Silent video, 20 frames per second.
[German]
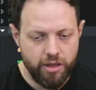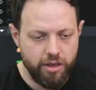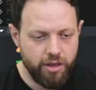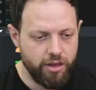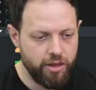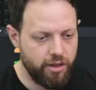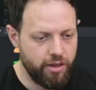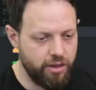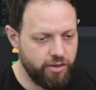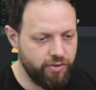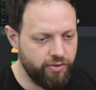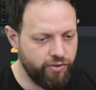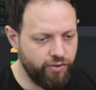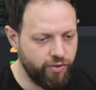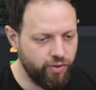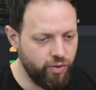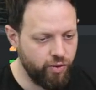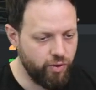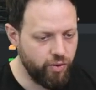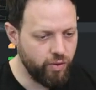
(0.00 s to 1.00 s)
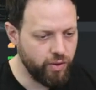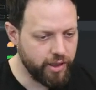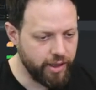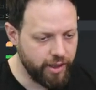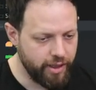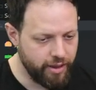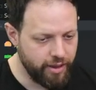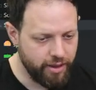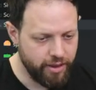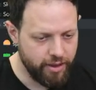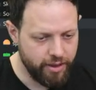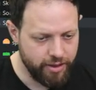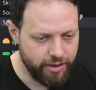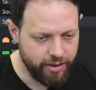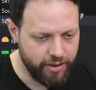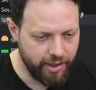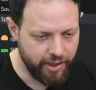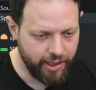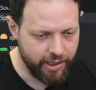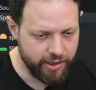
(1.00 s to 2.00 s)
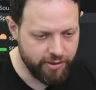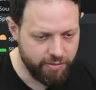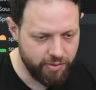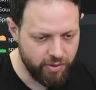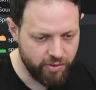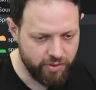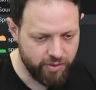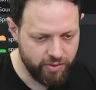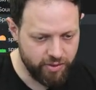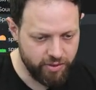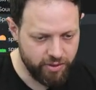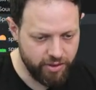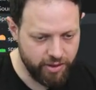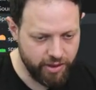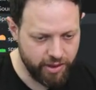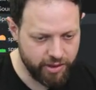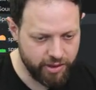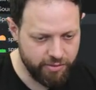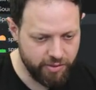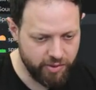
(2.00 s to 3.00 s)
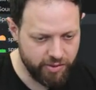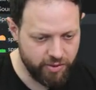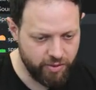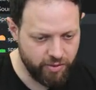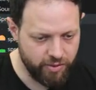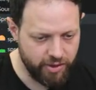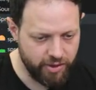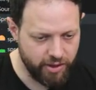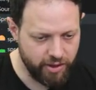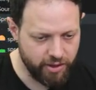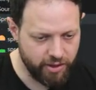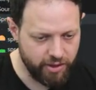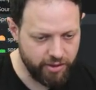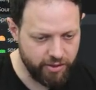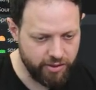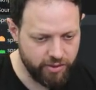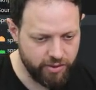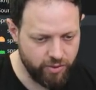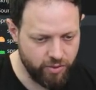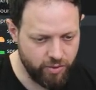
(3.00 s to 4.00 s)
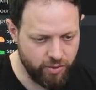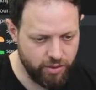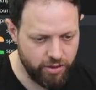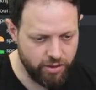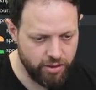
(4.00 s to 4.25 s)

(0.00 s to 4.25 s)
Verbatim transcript: Ich füge die Explosion hier hinzu